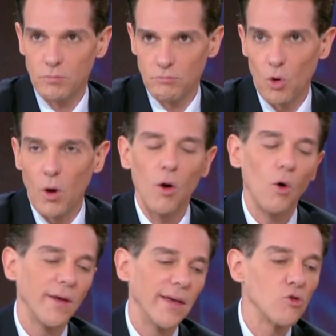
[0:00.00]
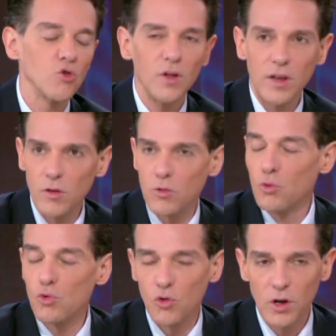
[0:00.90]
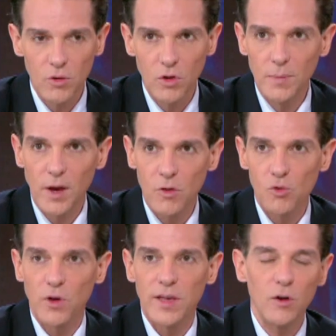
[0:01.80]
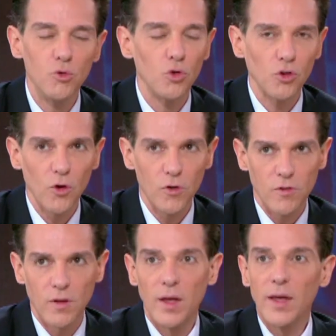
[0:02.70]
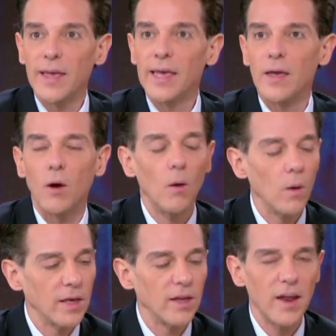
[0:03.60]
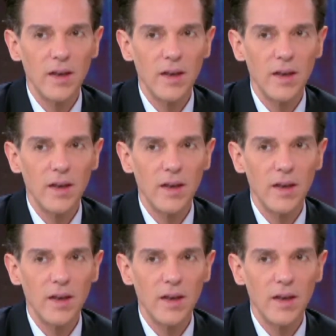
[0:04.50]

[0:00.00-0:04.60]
Bon, alors, il y a un journaliste, une journaliste de Libération qui a lu le trust et qui en a